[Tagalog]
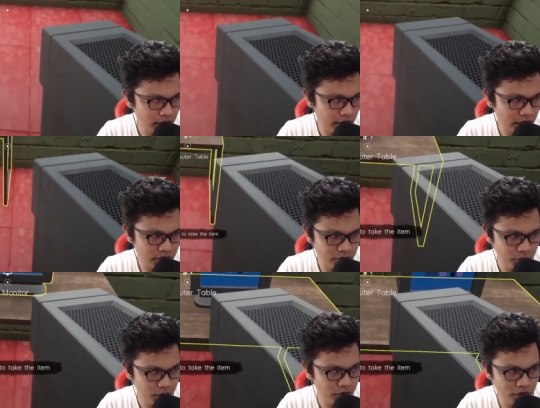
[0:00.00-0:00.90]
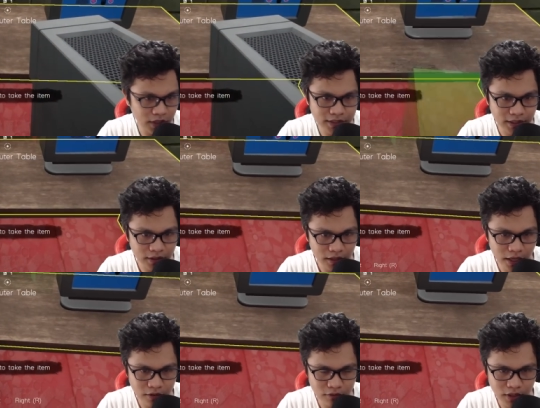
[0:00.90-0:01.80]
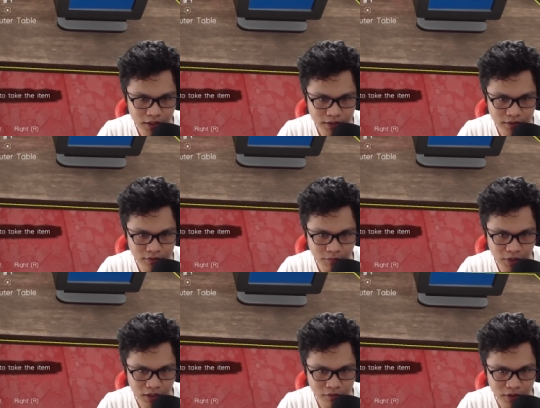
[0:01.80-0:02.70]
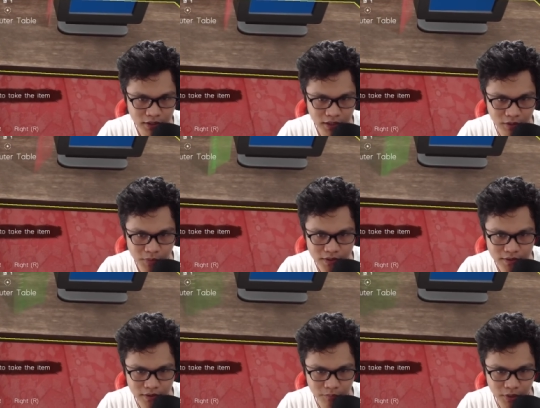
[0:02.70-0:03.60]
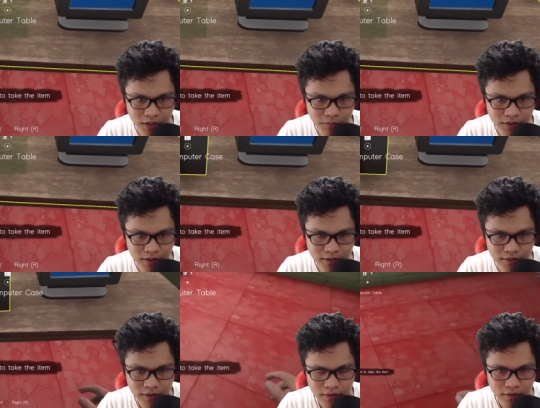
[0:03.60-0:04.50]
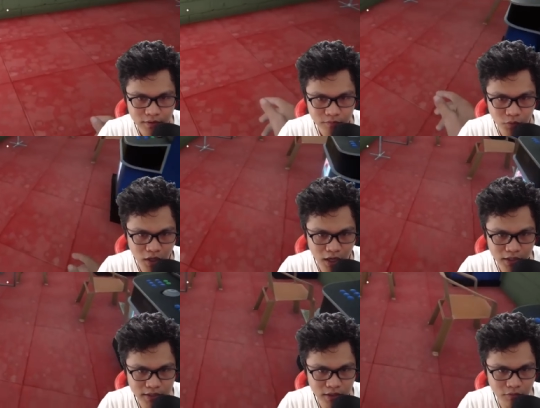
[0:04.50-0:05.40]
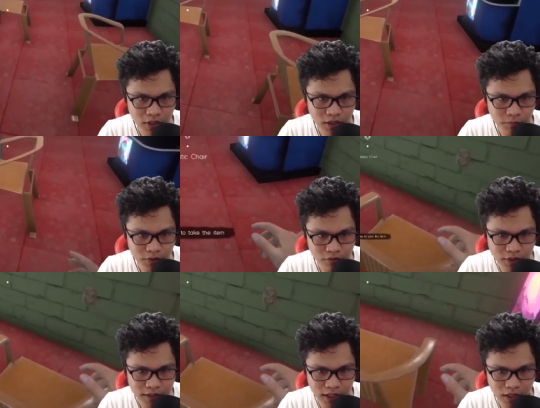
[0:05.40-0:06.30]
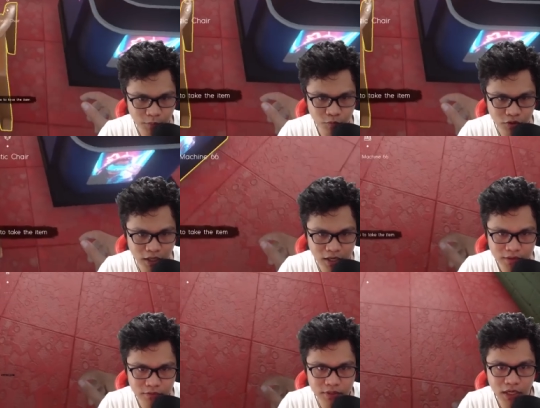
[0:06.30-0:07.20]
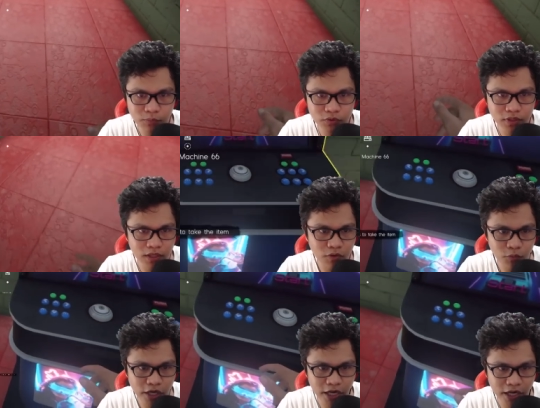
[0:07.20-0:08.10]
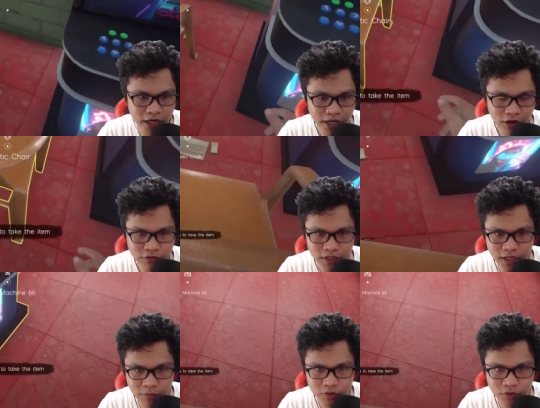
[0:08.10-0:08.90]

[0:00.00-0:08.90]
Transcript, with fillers: reaction button guys kanang like og heart sa stream kay dako ka nagtabang sa stream promise guys. Murara na siya guwa pero kung sige ra po mug tanga sa yung cellphone dra, wa mo i-click click. Gaon sa day